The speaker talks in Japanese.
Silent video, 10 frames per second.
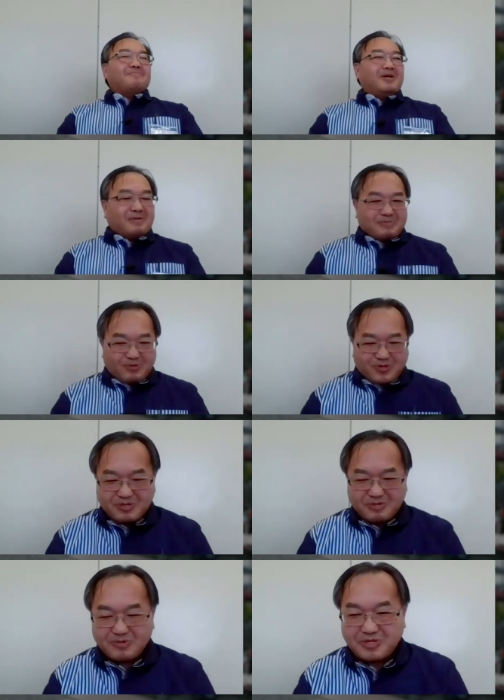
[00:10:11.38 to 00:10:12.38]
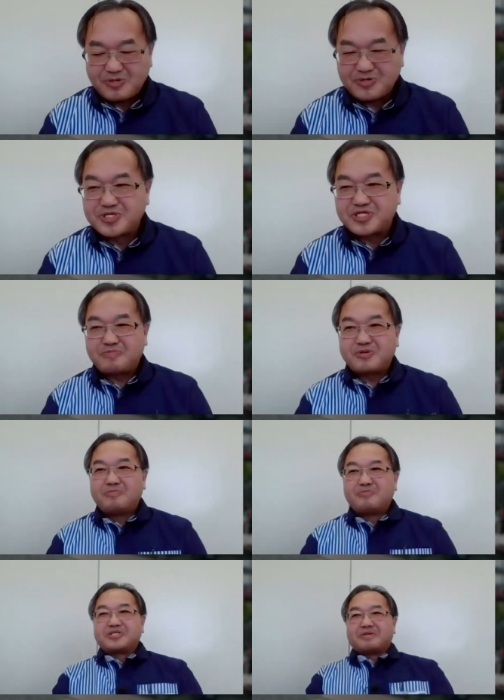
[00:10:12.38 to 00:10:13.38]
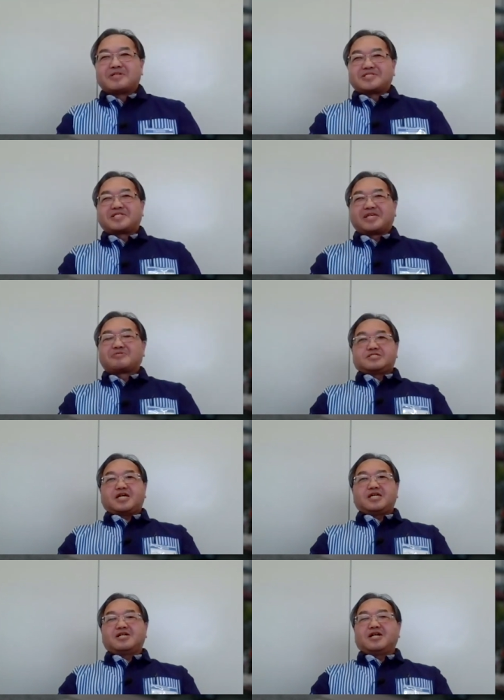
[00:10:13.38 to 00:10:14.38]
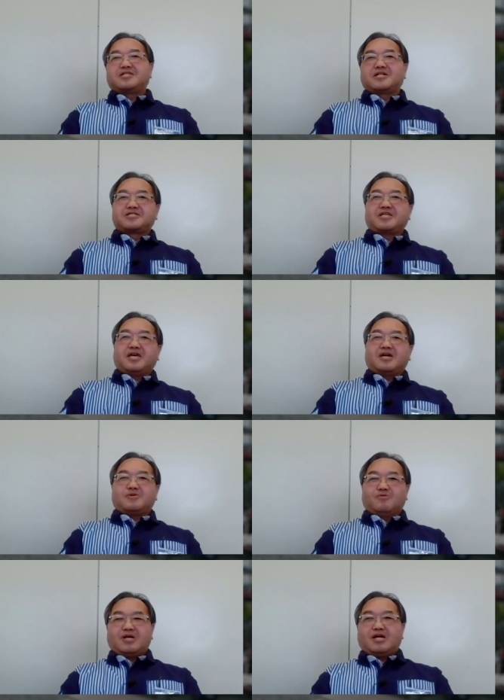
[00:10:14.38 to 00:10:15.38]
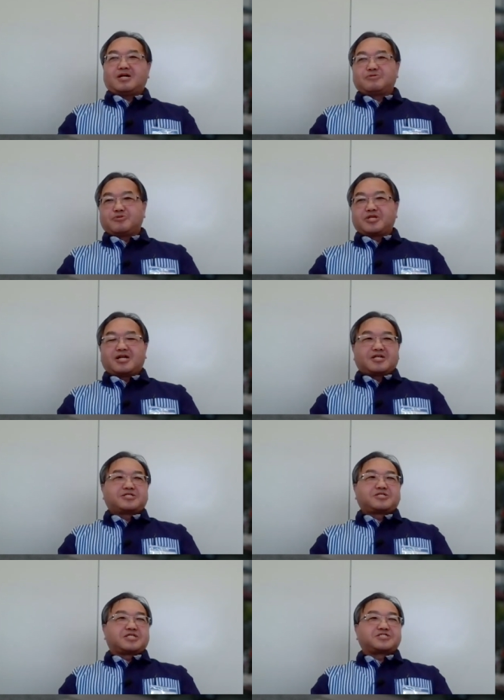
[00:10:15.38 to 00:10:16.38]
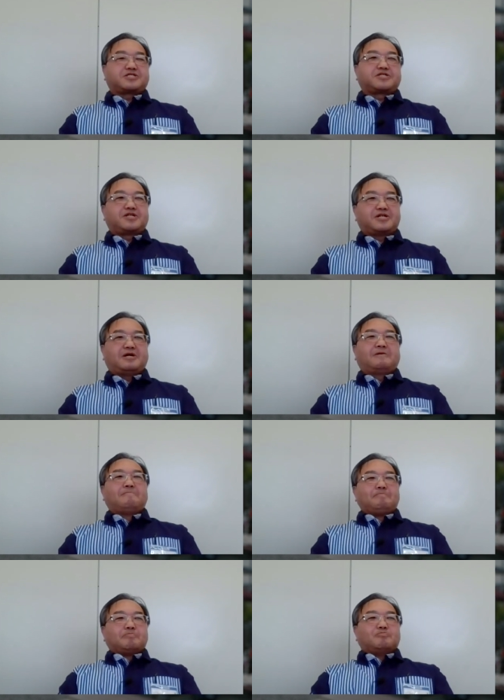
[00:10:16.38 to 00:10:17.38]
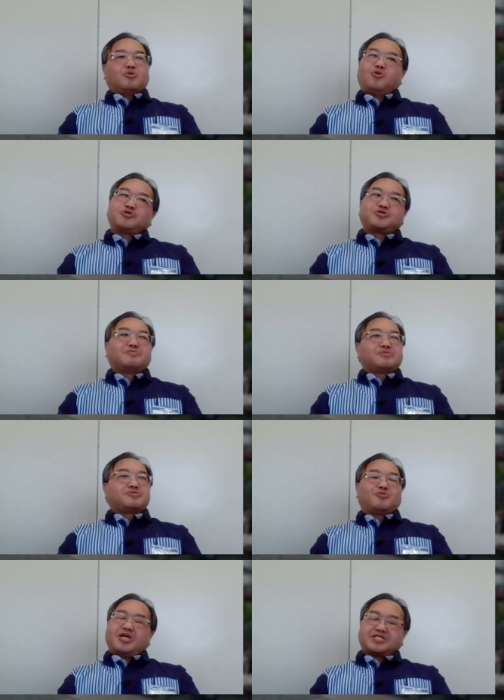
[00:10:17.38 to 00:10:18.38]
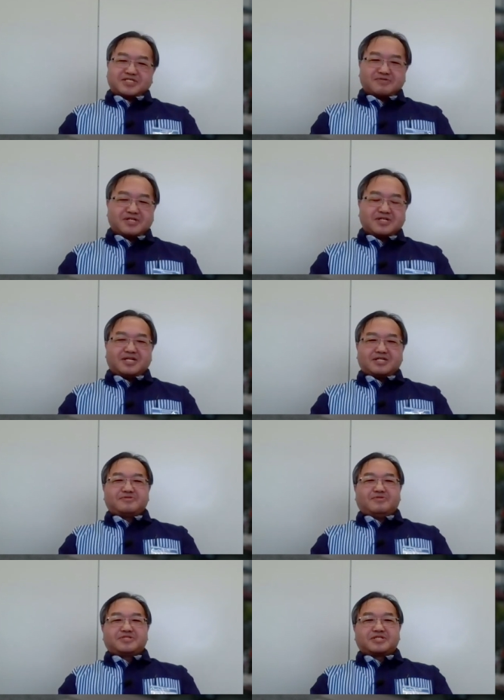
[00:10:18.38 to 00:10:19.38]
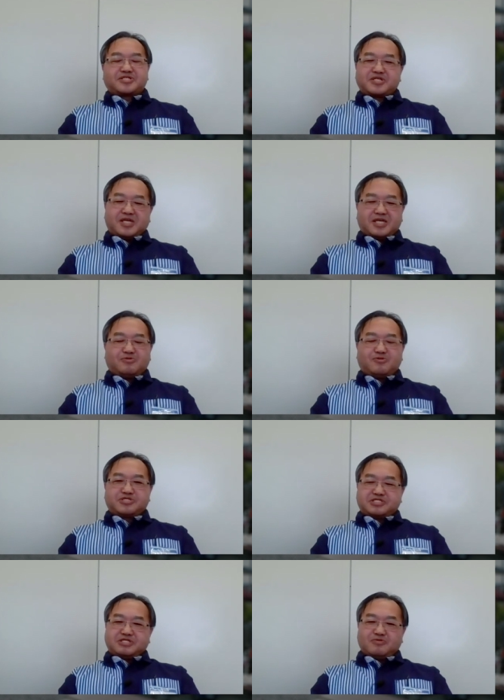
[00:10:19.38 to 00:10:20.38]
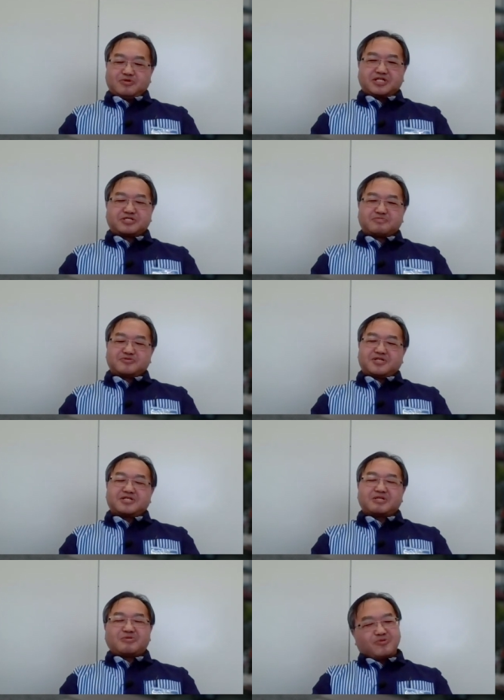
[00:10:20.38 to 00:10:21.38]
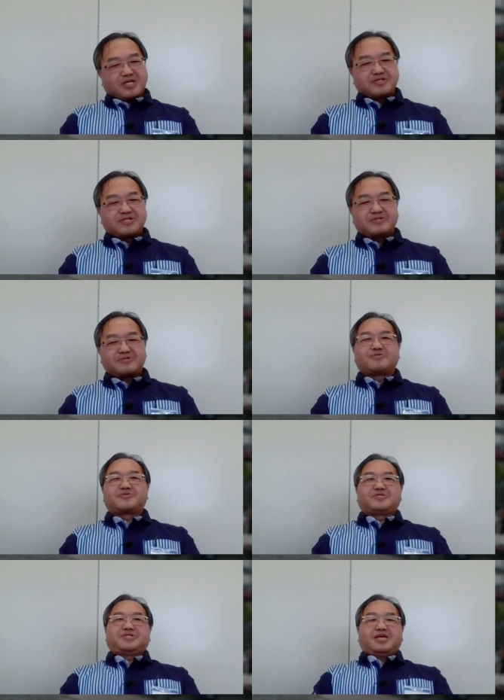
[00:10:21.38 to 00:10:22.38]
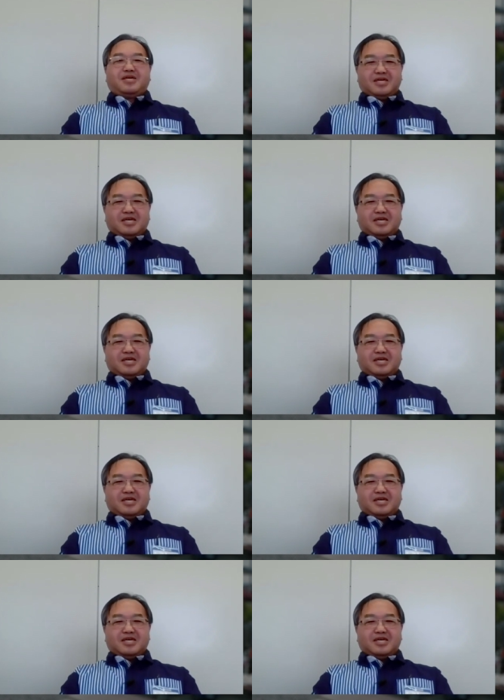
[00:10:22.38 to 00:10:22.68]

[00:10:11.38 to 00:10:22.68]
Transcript: まあ、僕もともと持病を持ってまして災害なんてこうかか乗りかかってきちゃったらもうどうなっちゃうかなとか次こう地震起きたら自分の体どうなるんだろうって